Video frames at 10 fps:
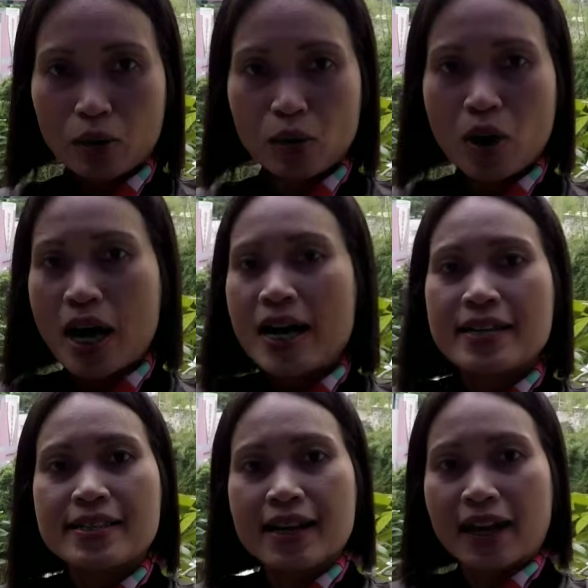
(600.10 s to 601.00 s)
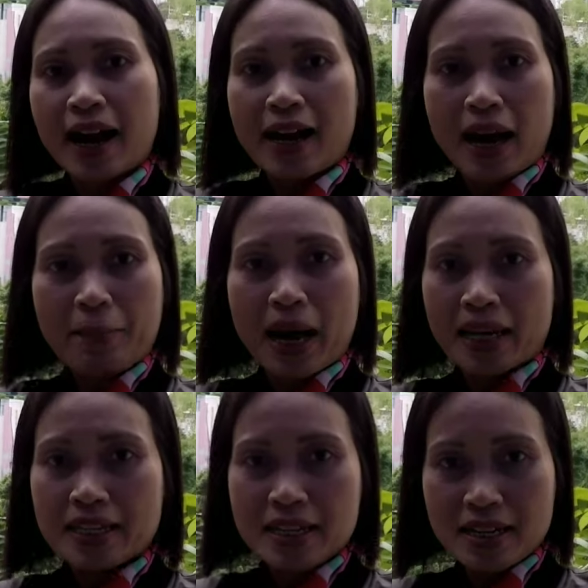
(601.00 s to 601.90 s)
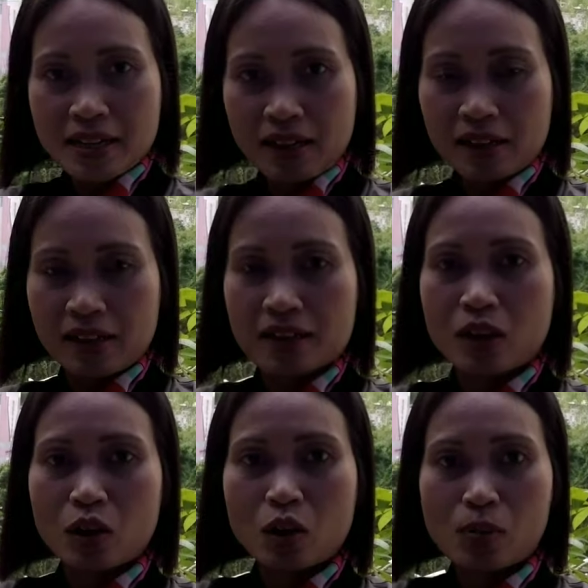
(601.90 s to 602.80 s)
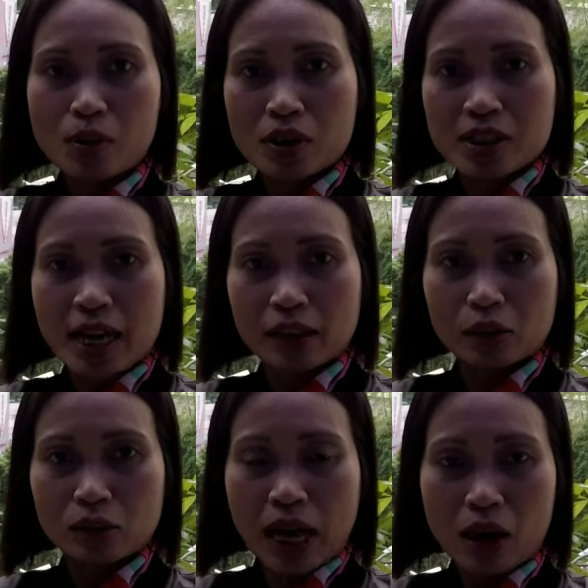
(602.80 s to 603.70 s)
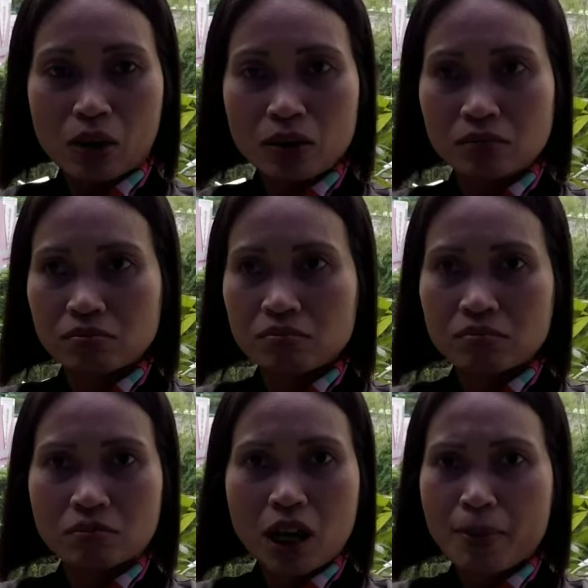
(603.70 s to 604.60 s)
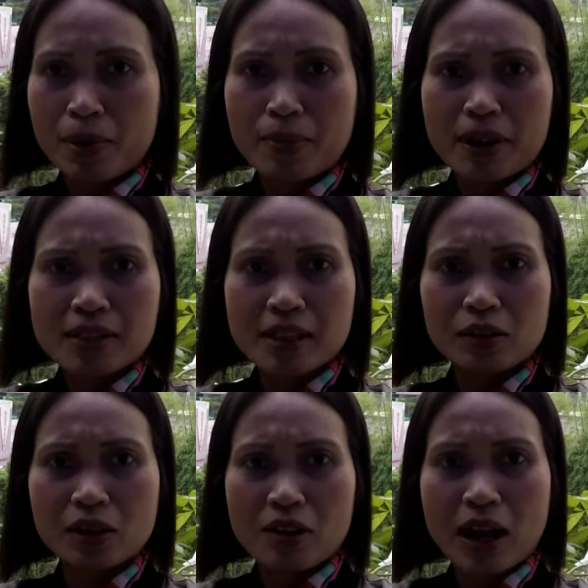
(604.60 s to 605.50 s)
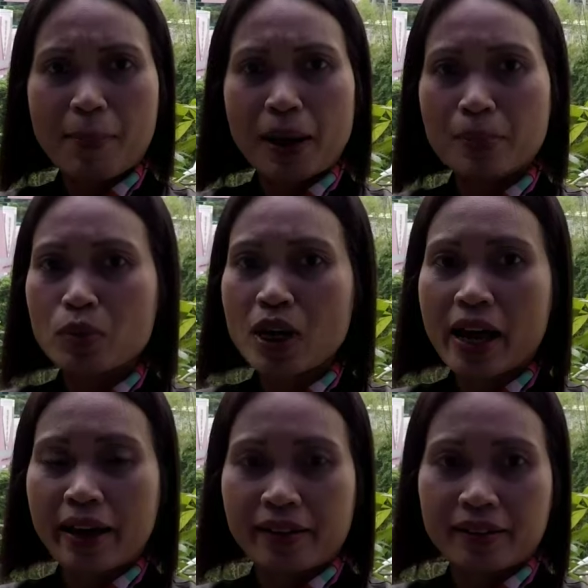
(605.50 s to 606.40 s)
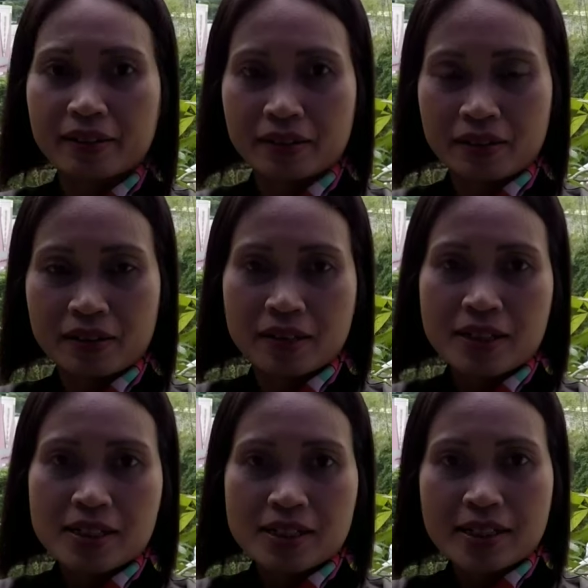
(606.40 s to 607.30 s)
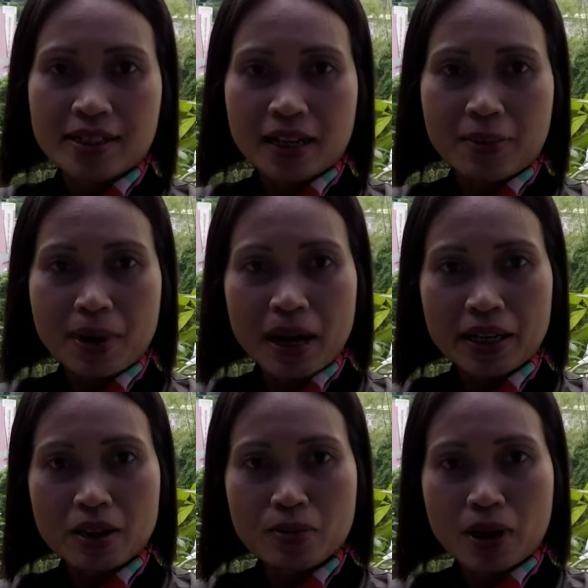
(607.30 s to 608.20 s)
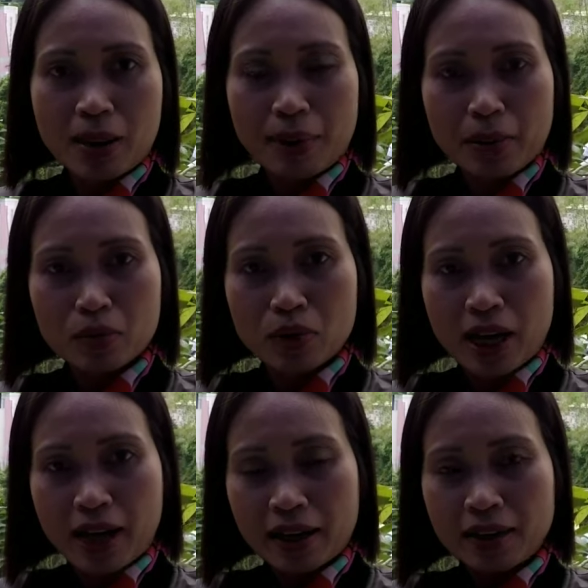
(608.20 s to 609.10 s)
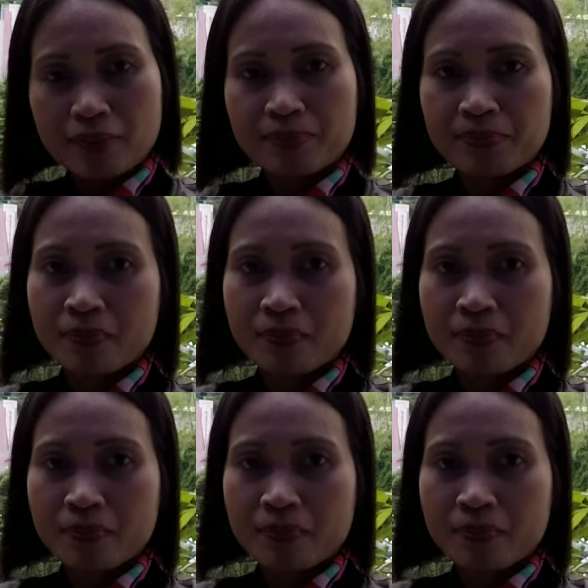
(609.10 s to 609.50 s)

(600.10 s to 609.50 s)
aku menjaga anak bayi umur satu tahun, eh belum ada satu tahun 8 bulan. Saya menjaga bayi umur 8 bulan